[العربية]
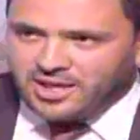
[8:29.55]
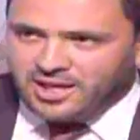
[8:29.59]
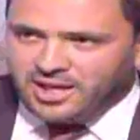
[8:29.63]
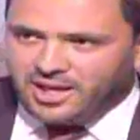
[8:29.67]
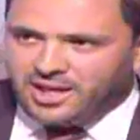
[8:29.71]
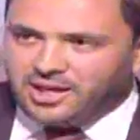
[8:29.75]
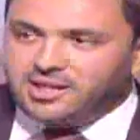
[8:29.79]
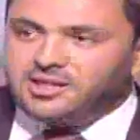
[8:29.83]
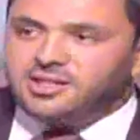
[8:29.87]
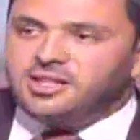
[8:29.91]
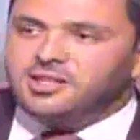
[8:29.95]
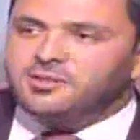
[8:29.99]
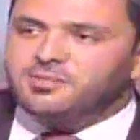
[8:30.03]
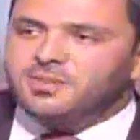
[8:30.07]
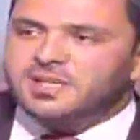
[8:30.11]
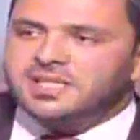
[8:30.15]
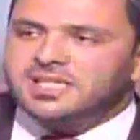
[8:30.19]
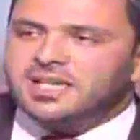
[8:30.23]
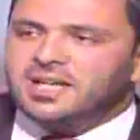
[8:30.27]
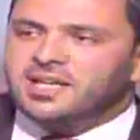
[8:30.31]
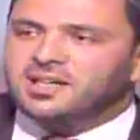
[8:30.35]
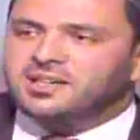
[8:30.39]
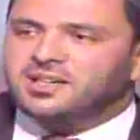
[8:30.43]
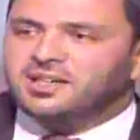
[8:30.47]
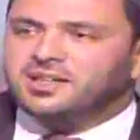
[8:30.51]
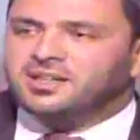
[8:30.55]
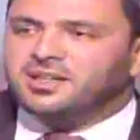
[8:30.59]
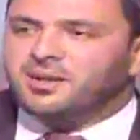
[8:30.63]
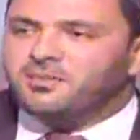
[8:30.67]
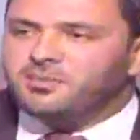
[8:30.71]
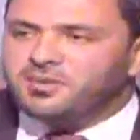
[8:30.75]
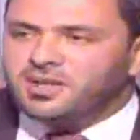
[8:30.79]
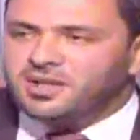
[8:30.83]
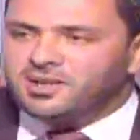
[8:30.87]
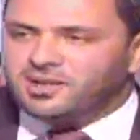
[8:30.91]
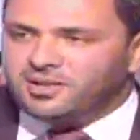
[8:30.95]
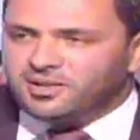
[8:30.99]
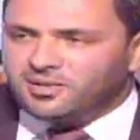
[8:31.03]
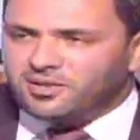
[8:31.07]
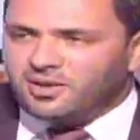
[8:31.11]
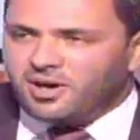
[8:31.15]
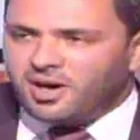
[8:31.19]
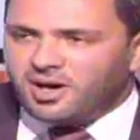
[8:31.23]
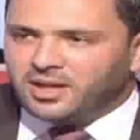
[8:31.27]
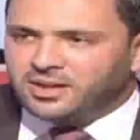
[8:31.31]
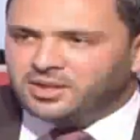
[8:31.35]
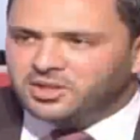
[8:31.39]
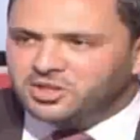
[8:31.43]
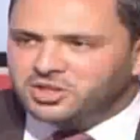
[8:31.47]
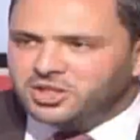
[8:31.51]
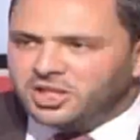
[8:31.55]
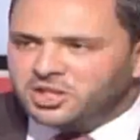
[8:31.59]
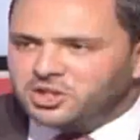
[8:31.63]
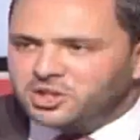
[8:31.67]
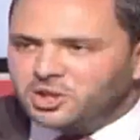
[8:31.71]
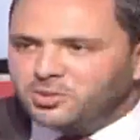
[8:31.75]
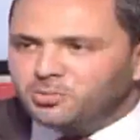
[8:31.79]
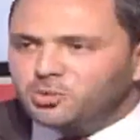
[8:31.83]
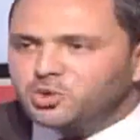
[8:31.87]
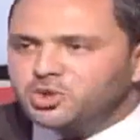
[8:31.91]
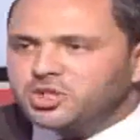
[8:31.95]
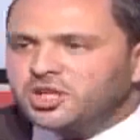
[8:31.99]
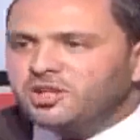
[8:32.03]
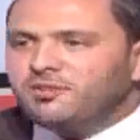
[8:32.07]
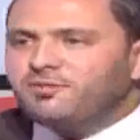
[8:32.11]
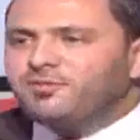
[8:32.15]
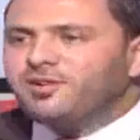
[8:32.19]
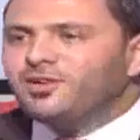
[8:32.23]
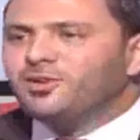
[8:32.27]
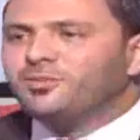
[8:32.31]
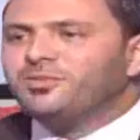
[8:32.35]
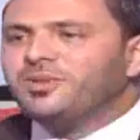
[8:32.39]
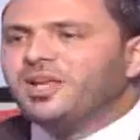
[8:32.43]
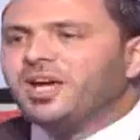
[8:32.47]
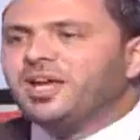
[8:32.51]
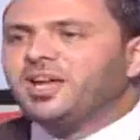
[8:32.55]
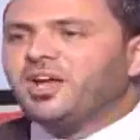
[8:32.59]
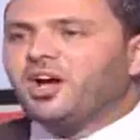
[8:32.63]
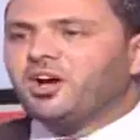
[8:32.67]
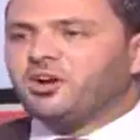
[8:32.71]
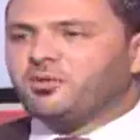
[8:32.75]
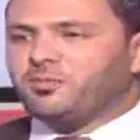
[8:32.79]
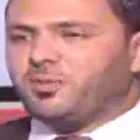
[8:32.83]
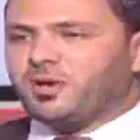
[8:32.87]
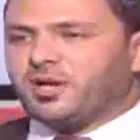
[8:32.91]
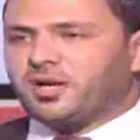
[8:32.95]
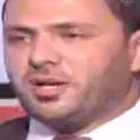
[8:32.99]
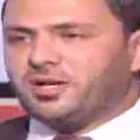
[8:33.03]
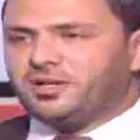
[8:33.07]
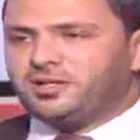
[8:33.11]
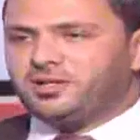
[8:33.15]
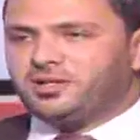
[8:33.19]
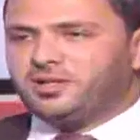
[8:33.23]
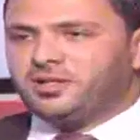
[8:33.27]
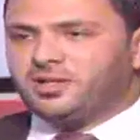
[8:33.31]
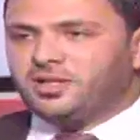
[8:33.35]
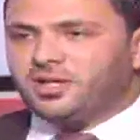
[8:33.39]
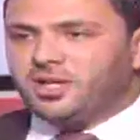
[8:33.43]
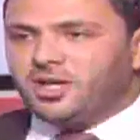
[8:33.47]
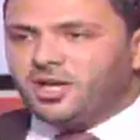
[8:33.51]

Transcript: عندي مساله التمديد لقائد الجيش المشكل في لبنان اكبر